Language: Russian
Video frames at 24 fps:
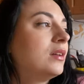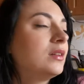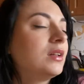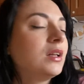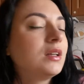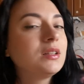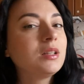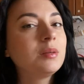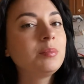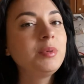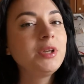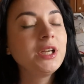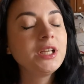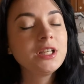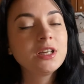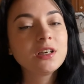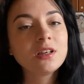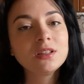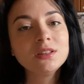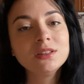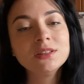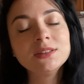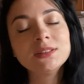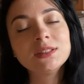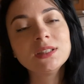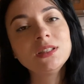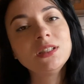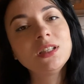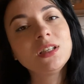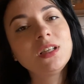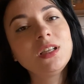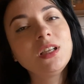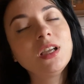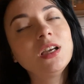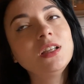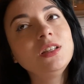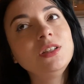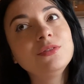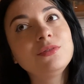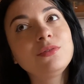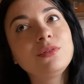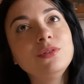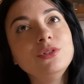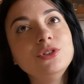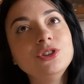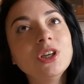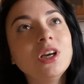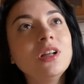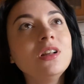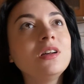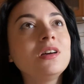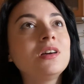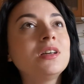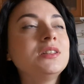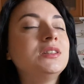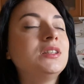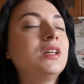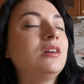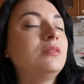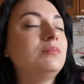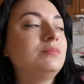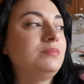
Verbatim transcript: На отопление кондиционер я не включала, хотя